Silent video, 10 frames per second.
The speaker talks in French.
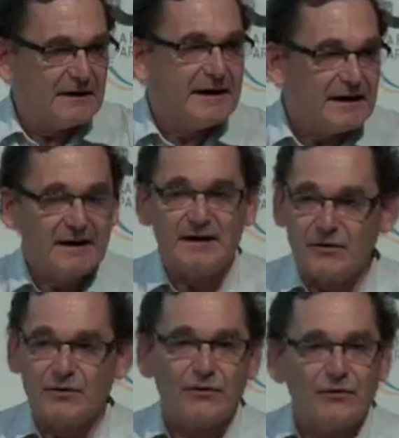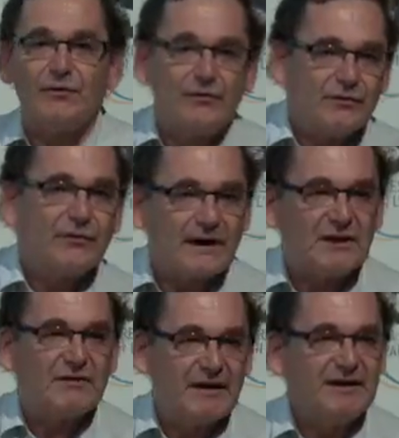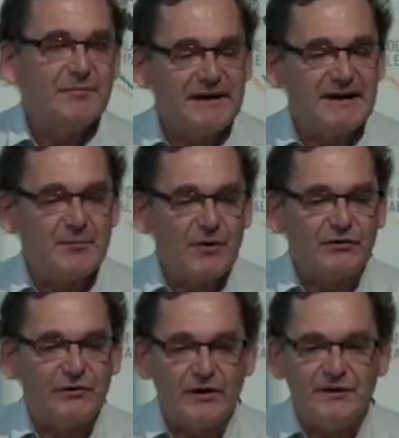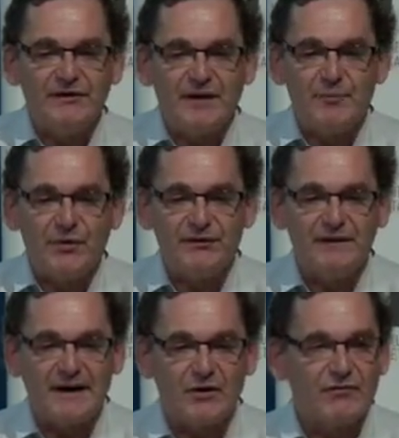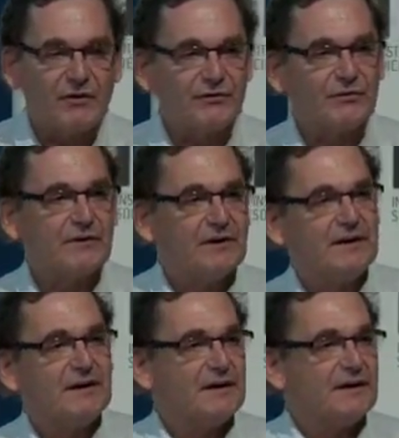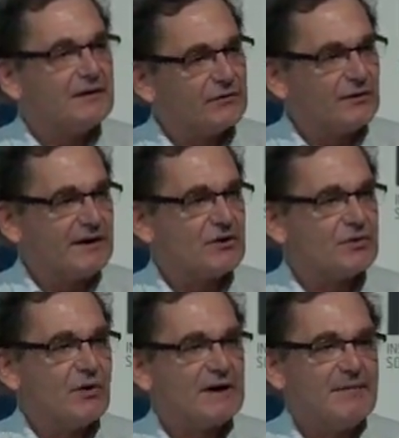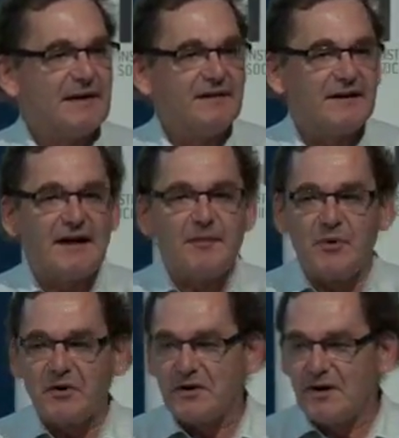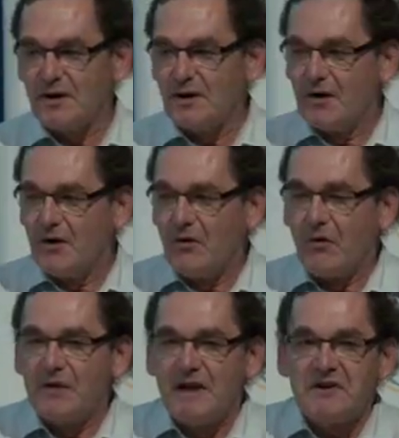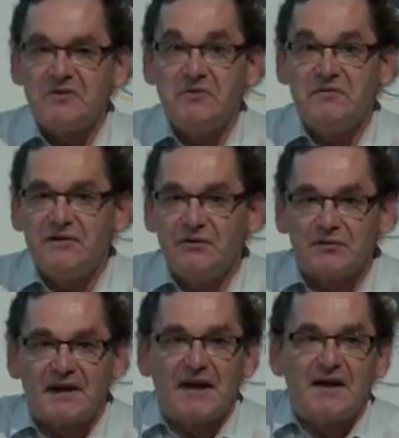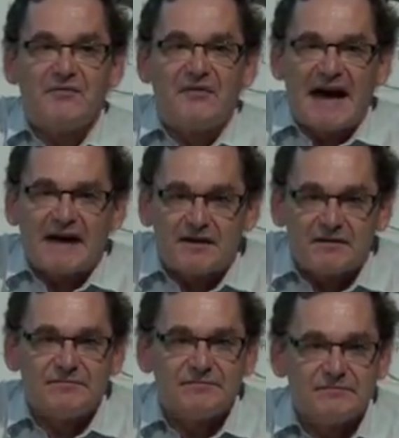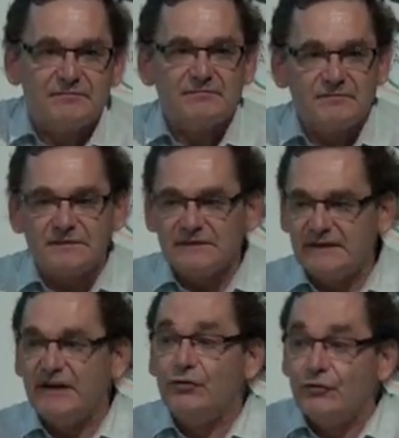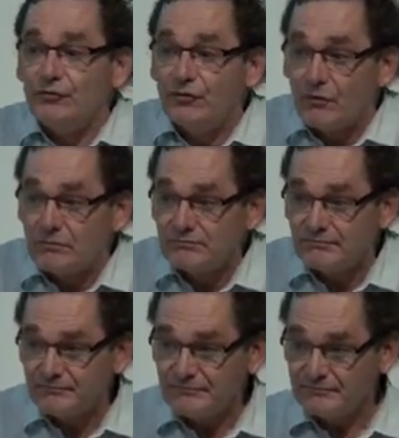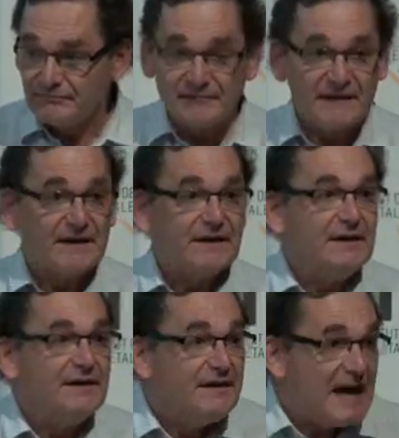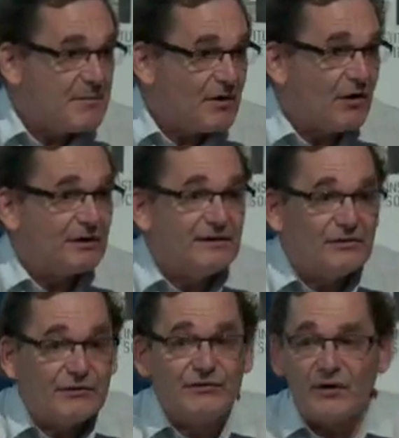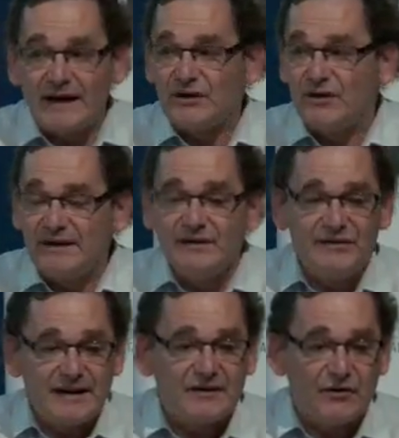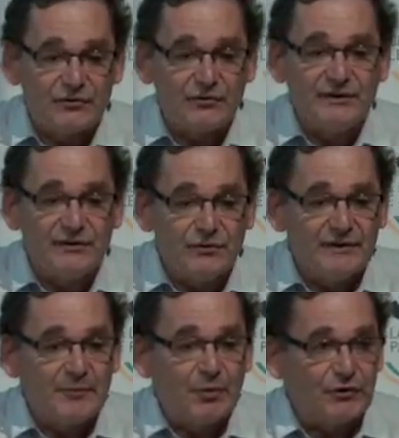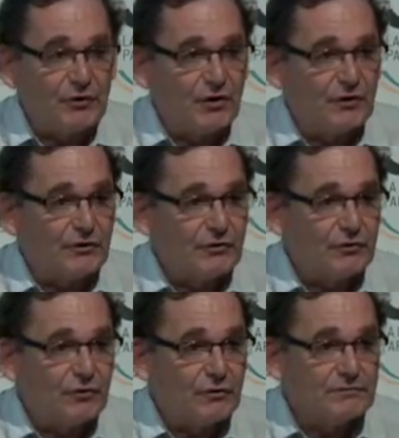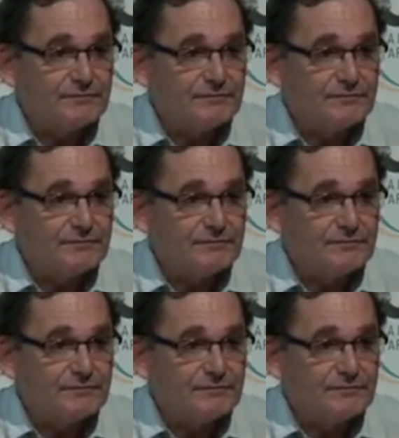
les 190 euh, pays de l'époque se réunissaient pour signer la Convention sur les changements climatiques, à l'époque, on n'avait qu'une vision très vague des solutions. Idem en 1997 lorsqu'on discutait le protocole de Kyoto.